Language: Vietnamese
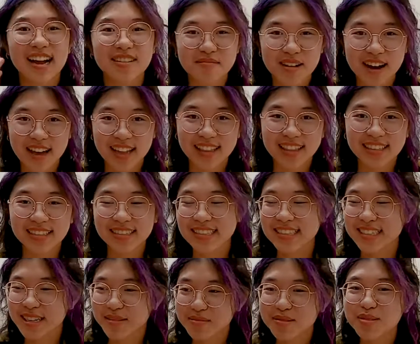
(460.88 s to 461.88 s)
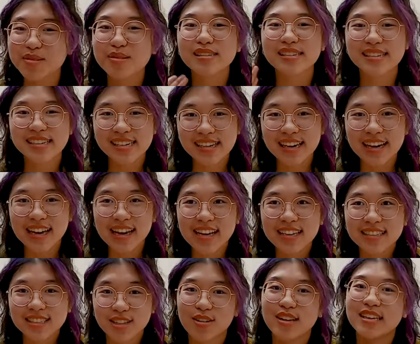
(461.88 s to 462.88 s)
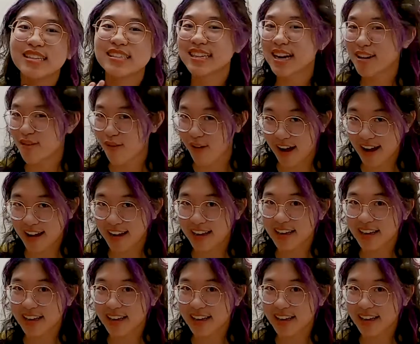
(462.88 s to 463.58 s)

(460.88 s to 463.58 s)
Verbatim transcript: bạn từ trong suy nghĩ cho đến ra ngoài